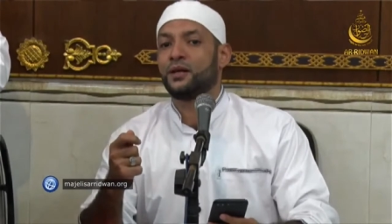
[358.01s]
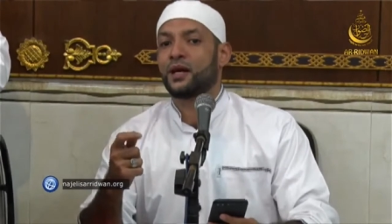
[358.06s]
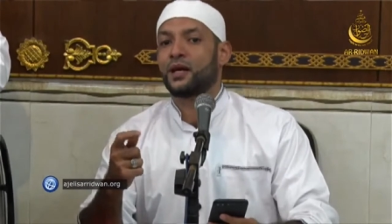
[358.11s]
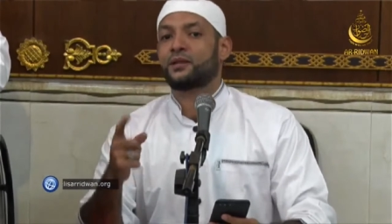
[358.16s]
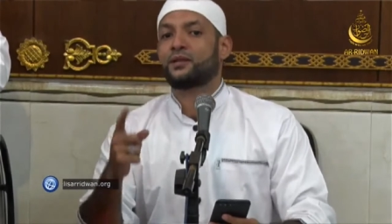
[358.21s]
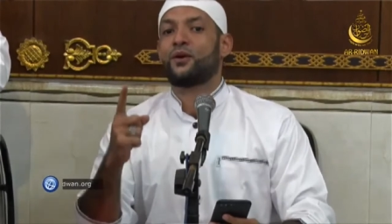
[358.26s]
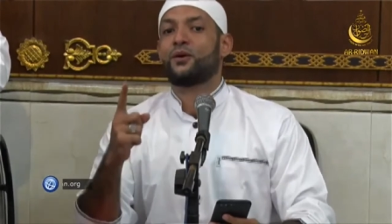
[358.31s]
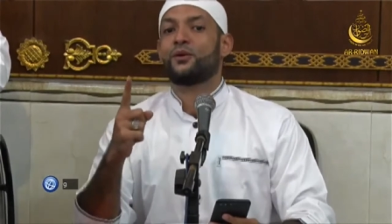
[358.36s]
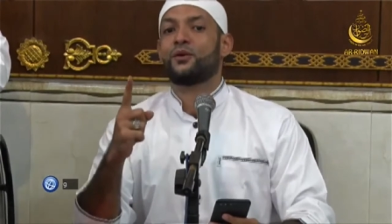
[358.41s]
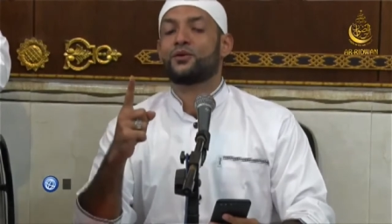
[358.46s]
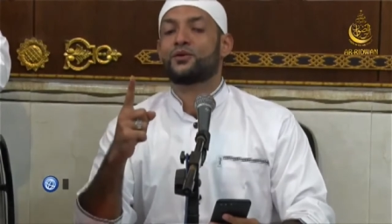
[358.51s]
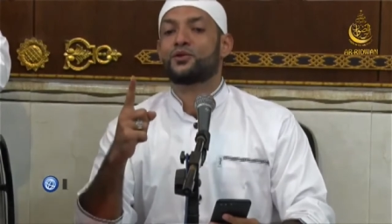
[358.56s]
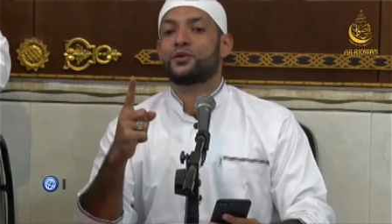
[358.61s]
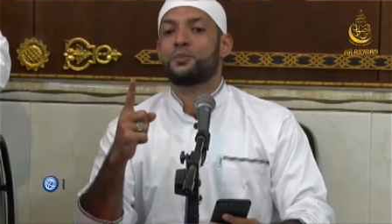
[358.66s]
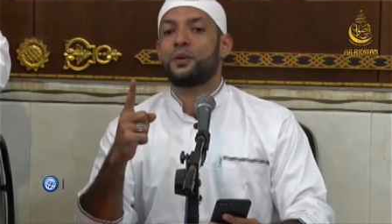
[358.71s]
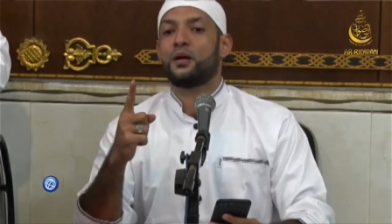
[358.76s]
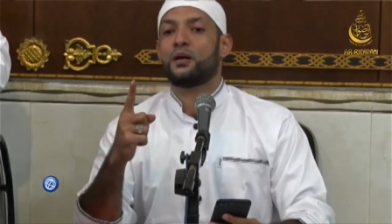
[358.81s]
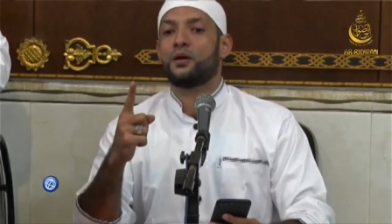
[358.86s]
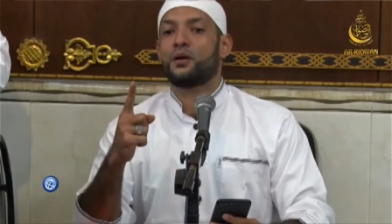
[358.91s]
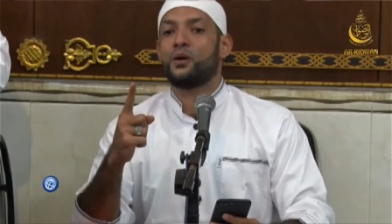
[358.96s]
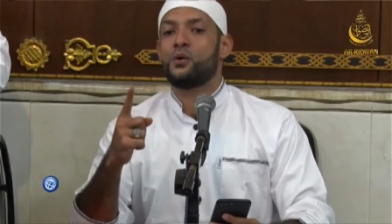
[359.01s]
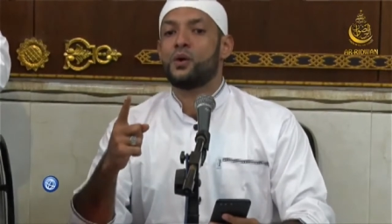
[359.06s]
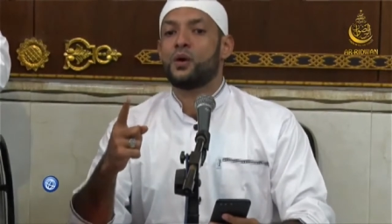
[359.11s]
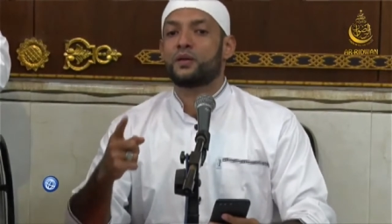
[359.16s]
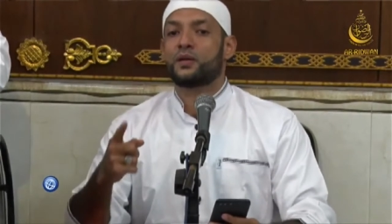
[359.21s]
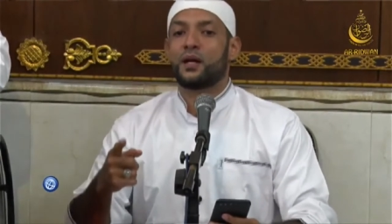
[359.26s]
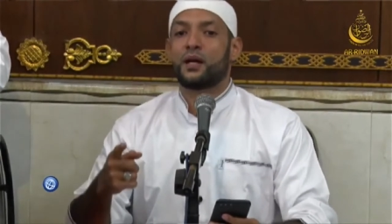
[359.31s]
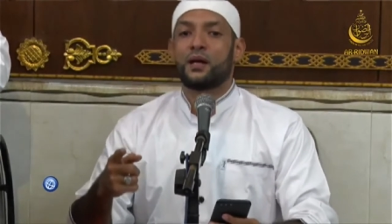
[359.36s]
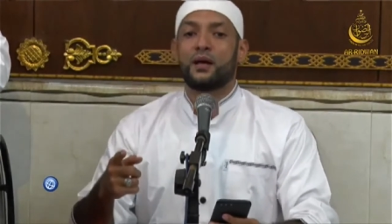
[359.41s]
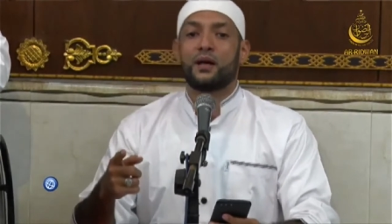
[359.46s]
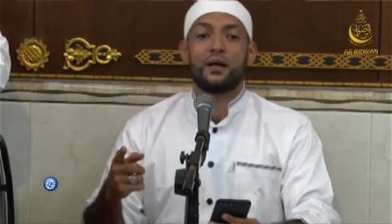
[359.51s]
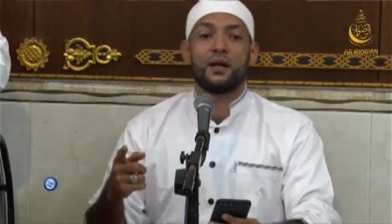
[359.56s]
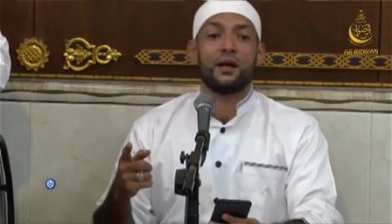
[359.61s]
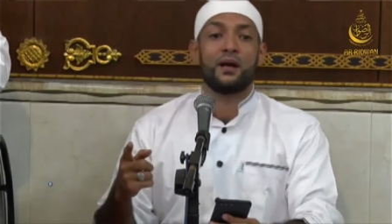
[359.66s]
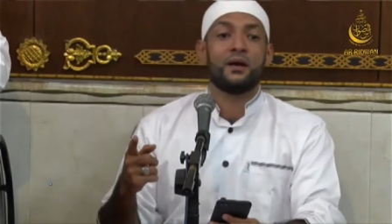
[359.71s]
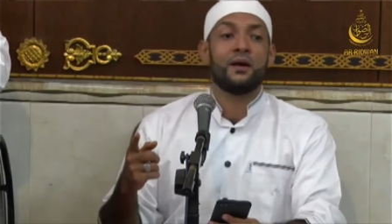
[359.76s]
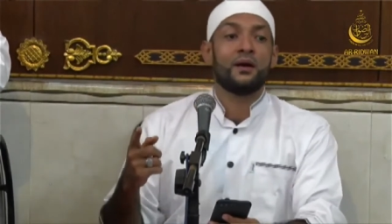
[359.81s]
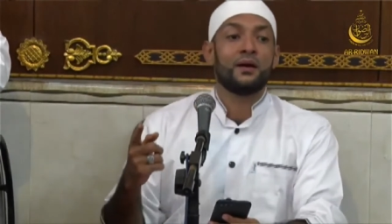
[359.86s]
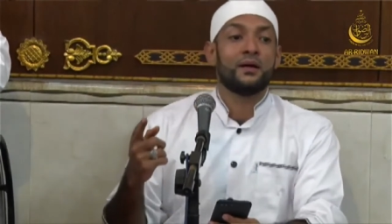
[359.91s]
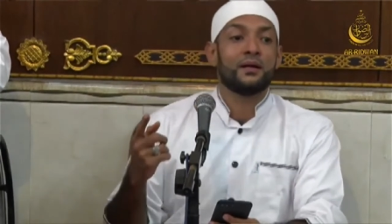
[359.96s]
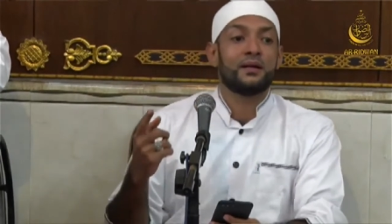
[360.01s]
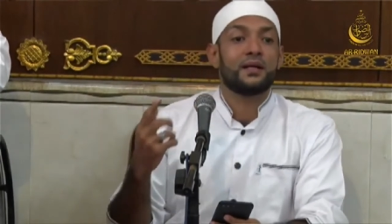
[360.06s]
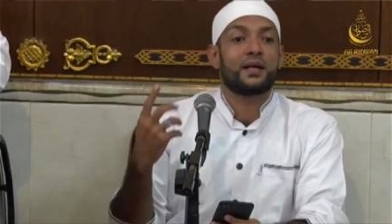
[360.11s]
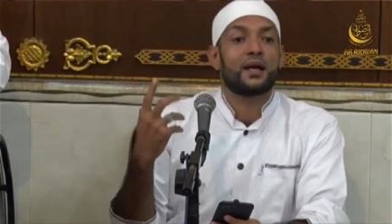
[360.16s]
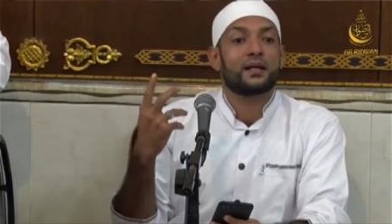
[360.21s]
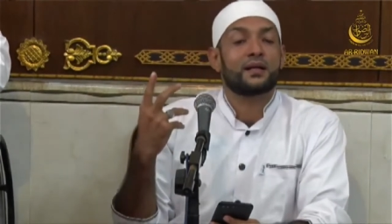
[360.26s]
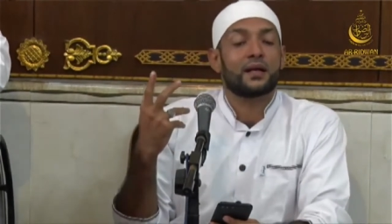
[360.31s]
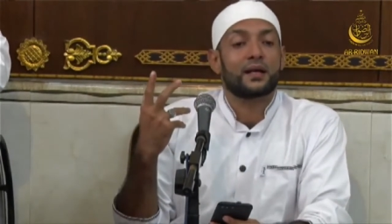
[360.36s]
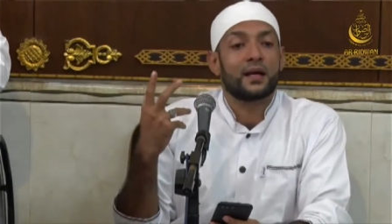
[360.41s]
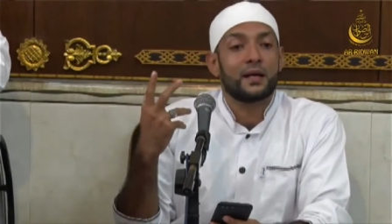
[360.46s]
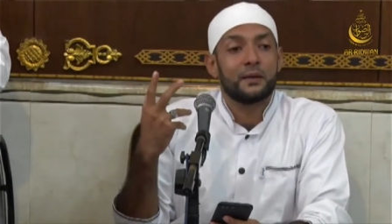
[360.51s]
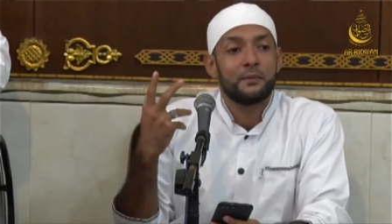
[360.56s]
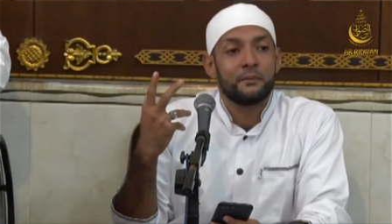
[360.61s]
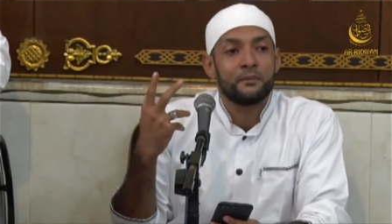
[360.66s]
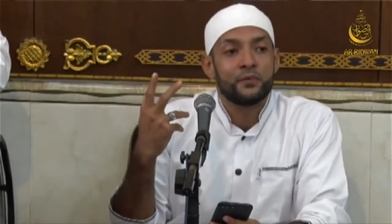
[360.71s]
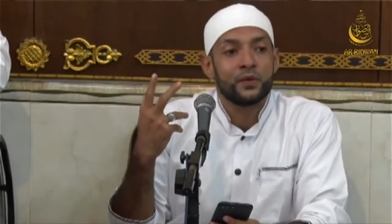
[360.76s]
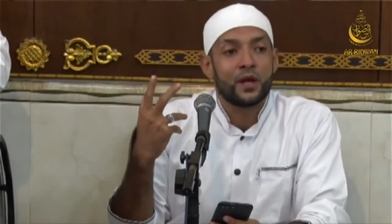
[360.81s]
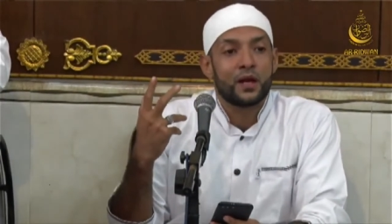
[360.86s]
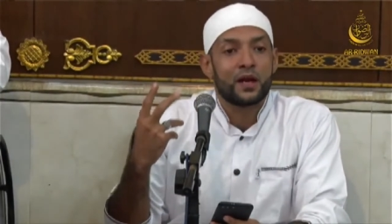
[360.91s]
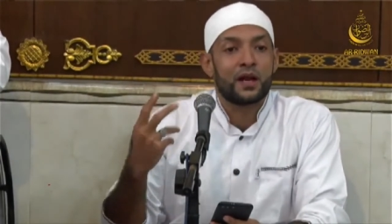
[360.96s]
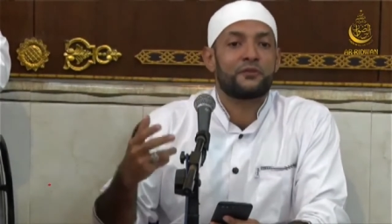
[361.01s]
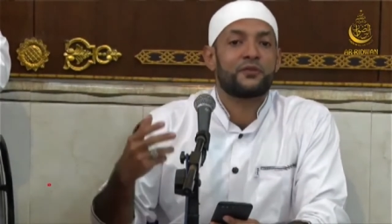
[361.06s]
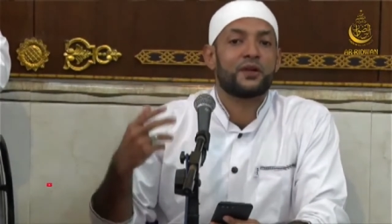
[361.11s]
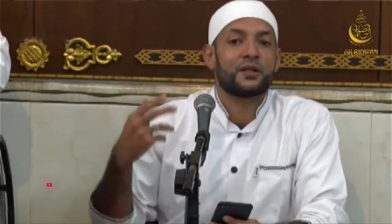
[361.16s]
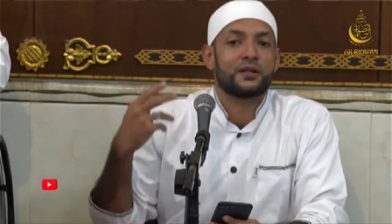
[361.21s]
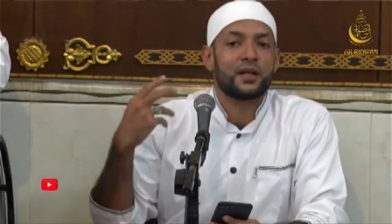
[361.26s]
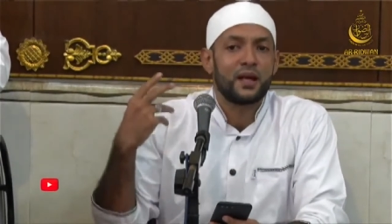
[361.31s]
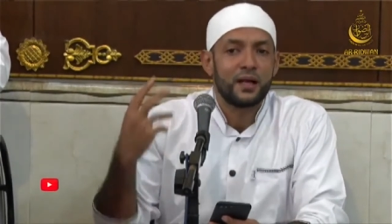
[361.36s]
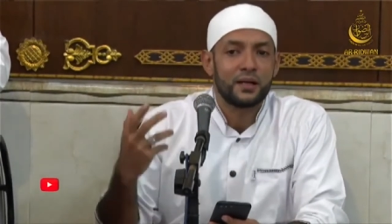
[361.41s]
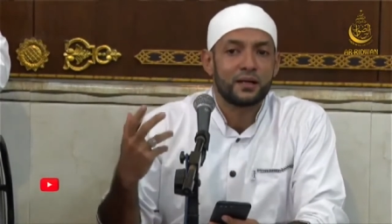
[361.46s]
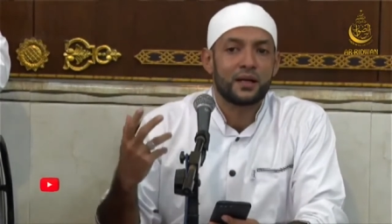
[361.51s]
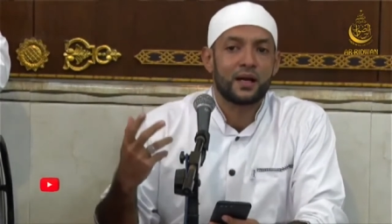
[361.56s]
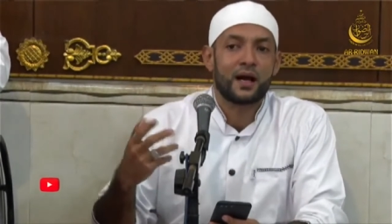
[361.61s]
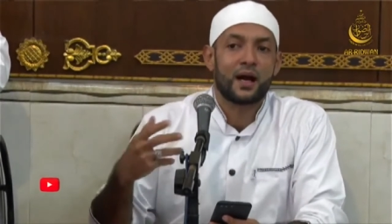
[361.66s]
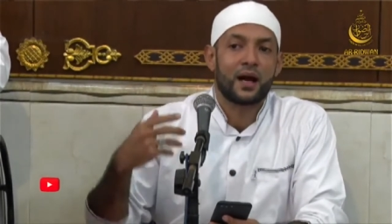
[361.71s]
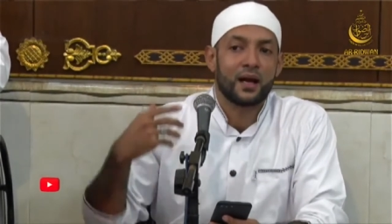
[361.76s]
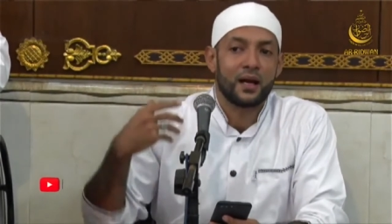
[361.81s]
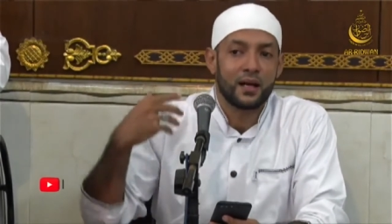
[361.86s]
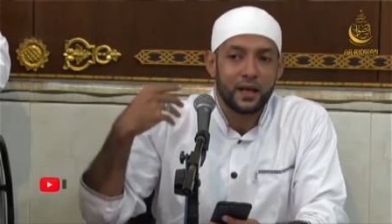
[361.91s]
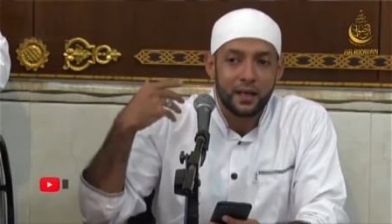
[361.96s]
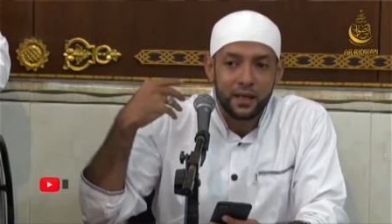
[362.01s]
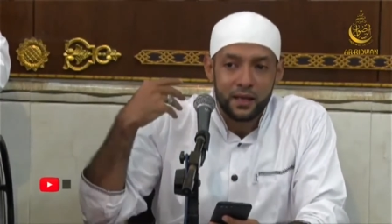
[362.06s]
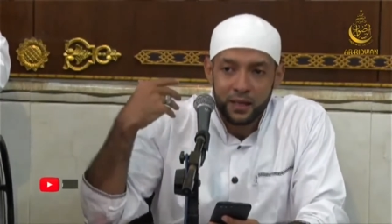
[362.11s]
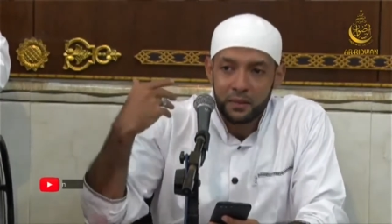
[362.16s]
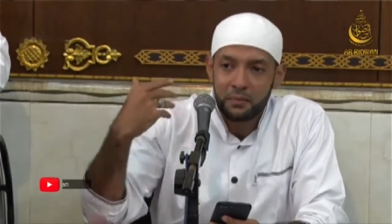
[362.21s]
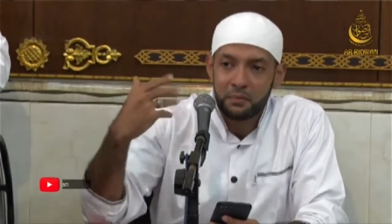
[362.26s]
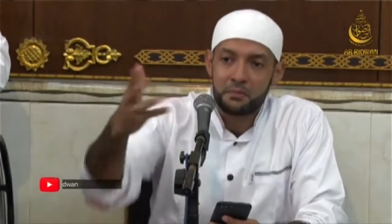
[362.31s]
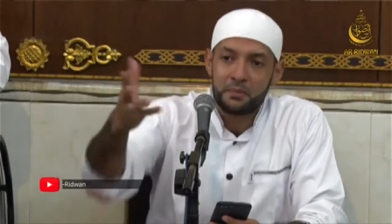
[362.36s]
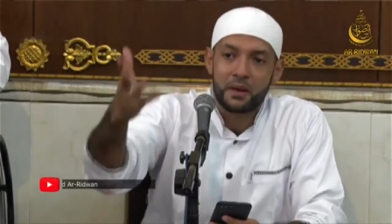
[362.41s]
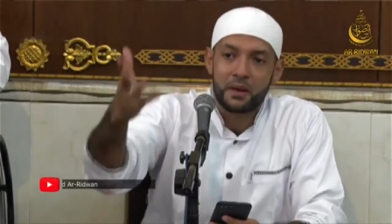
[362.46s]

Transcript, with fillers: Kata Allah Subhanahu wa taala dikatakan la fatahna alaihim